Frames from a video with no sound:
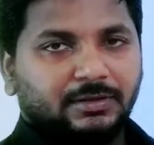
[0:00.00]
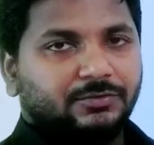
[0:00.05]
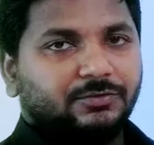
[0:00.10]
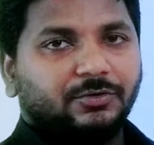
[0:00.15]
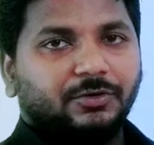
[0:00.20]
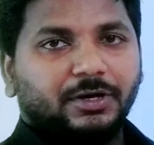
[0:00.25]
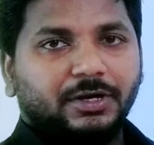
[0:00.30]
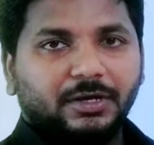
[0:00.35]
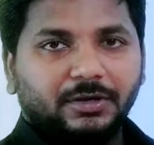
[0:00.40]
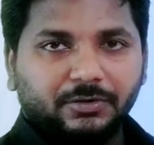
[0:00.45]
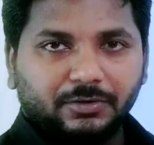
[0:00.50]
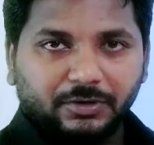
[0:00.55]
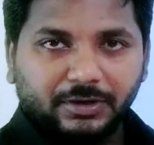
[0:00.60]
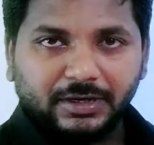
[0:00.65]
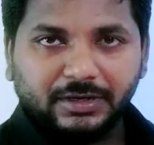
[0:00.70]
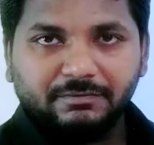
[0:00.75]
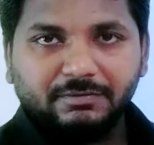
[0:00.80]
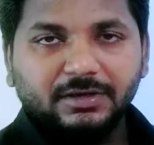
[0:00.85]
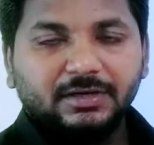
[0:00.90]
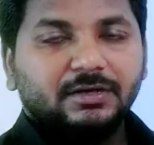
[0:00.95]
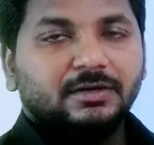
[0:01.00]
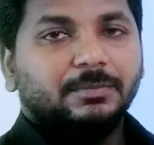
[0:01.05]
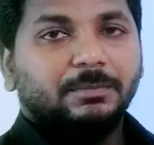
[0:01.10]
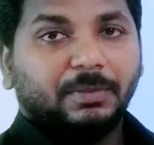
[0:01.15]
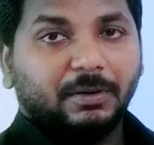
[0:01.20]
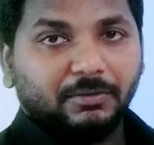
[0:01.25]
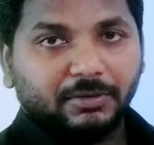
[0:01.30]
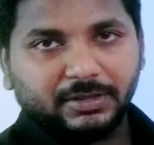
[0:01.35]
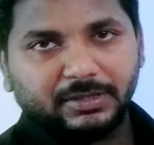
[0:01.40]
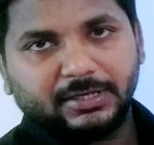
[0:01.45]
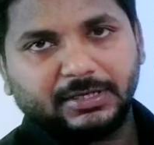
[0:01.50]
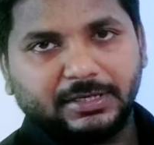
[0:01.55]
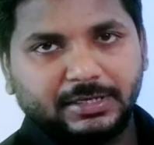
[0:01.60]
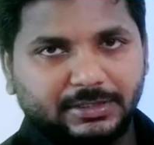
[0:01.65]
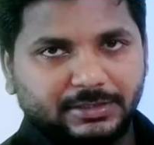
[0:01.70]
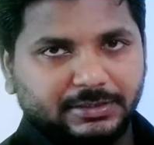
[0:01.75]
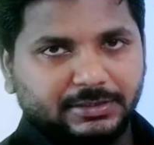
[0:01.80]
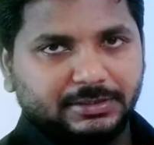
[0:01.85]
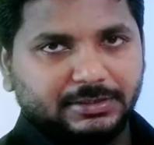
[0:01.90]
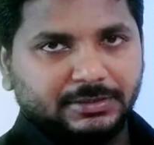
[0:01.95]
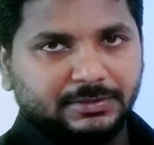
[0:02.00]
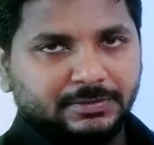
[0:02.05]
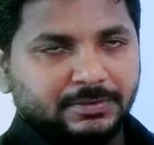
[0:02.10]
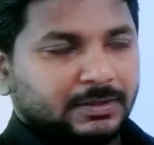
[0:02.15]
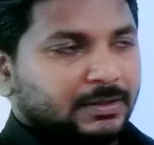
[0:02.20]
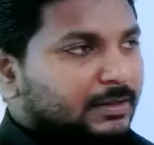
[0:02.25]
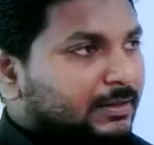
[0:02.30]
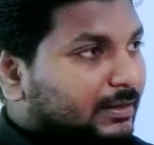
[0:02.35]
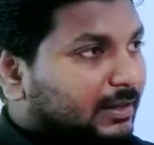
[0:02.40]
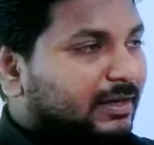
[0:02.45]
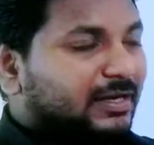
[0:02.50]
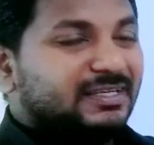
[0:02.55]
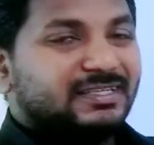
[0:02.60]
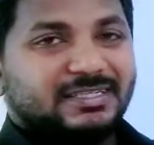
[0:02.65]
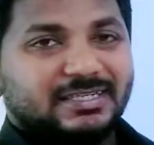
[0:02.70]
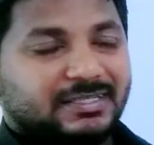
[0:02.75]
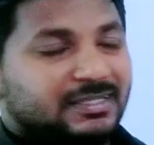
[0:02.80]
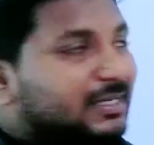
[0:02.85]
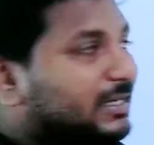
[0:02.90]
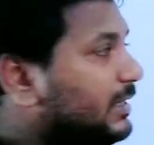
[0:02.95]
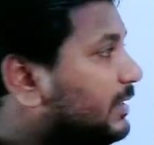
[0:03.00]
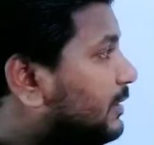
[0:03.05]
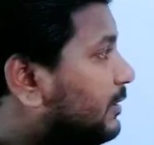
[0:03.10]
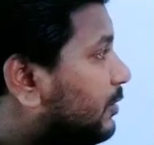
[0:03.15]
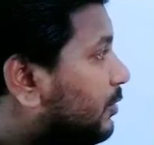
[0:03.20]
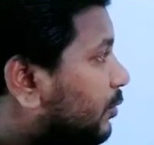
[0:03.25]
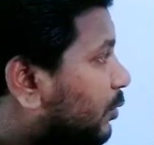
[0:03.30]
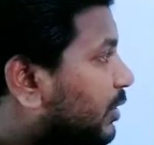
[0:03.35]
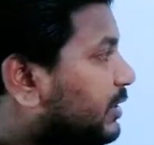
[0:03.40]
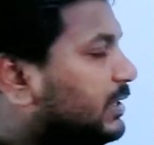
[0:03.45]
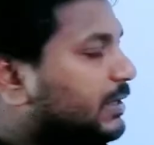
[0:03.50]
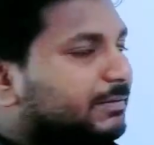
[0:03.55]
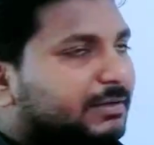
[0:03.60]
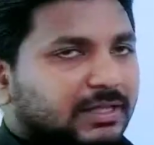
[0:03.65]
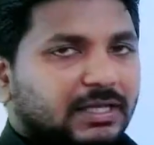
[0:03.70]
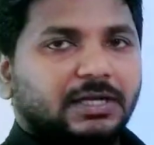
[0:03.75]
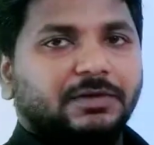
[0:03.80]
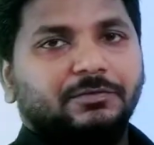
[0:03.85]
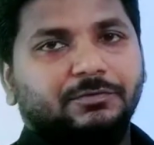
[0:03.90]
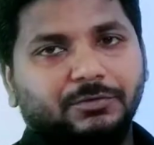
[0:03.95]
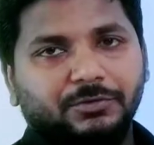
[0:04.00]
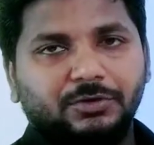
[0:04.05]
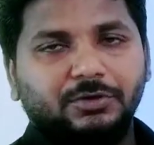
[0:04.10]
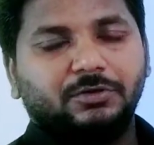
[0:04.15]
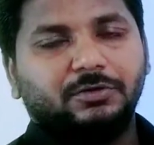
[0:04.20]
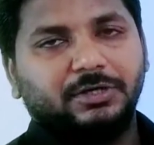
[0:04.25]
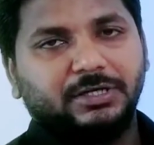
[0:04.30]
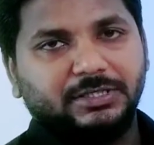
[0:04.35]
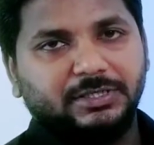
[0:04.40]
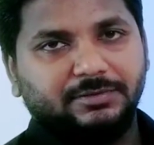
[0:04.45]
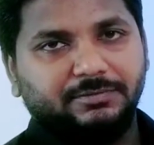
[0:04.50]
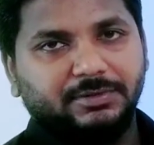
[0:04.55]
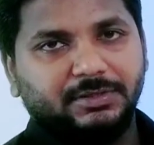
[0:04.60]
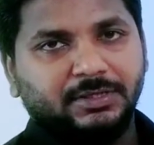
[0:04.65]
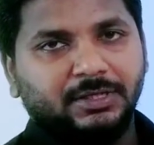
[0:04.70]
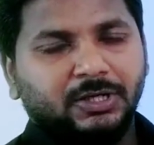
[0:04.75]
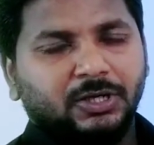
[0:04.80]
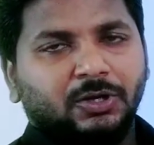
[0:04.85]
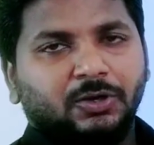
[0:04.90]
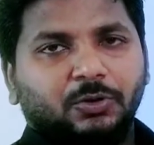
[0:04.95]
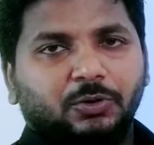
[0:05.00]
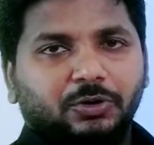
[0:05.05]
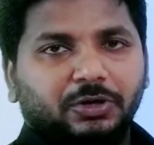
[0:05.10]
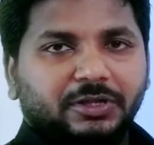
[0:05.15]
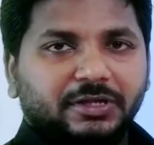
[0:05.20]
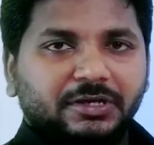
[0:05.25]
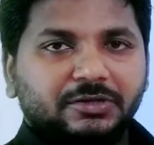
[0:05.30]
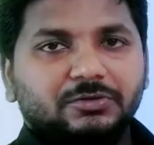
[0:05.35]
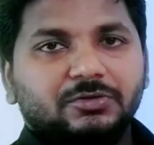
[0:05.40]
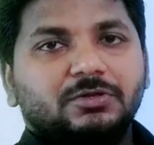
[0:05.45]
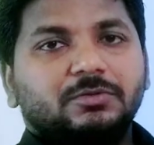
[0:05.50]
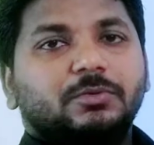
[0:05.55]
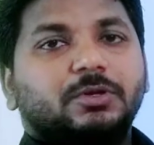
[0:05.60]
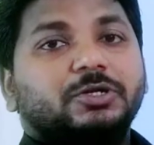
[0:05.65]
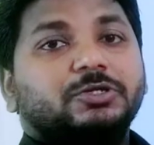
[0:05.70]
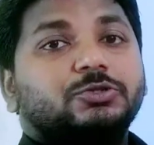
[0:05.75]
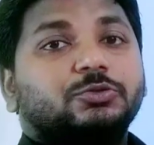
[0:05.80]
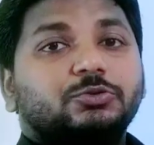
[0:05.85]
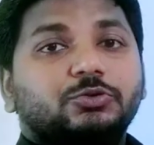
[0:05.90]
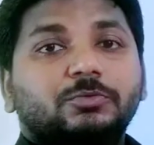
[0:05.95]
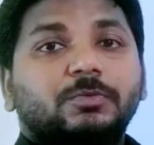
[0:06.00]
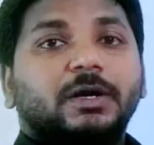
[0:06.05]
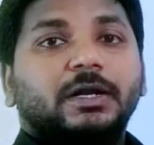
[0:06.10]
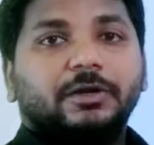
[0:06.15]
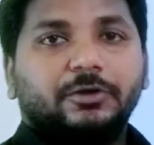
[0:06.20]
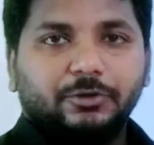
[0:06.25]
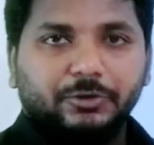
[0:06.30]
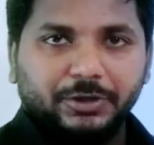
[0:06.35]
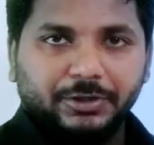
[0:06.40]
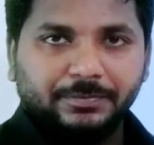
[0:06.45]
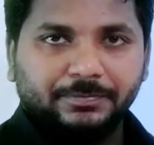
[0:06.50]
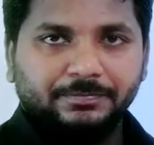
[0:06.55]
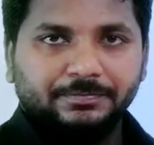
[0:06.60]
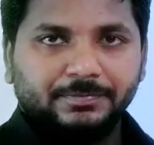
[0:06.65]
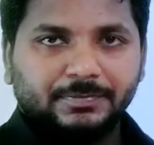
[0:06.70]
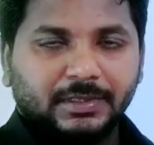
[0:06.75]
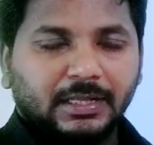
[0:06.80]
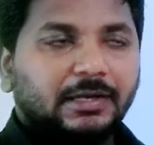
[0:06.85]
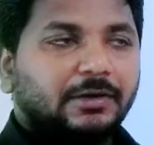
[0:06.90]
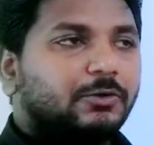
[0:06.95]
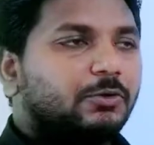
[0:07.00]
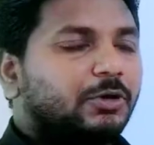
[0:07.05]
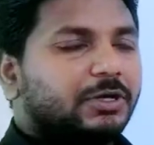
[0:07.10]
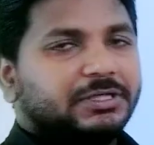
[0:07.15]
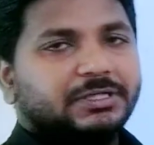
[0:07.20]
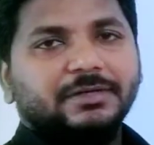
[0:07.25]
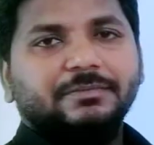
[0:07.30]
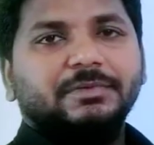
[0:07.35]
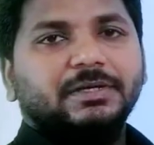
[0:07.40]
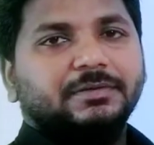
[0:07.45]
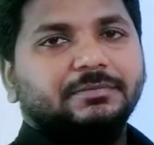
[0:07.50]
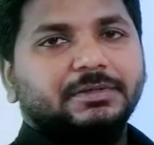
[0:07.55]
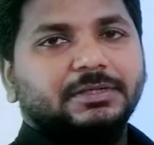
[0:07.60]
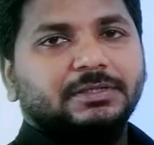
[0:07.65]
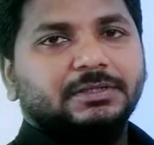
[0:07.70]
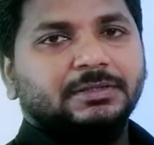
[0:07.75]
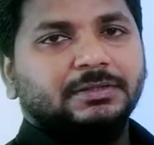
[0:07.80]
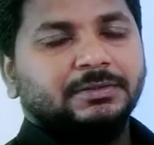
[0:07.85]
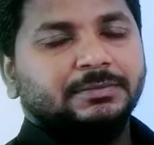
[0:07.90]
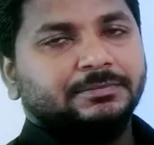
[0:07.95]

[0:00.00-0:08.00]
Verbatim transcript: সরি ক্রয় ডেবিট পাওনাদার ক্রেডিট তাহলে সেটা ক্রয় জাবেদা লিপিবদ্ধ করা যাবে অন্যদিকে যদি বলি শুধু মাল ক্রয় তাহলে ক্রয় হিসাব ডেবিট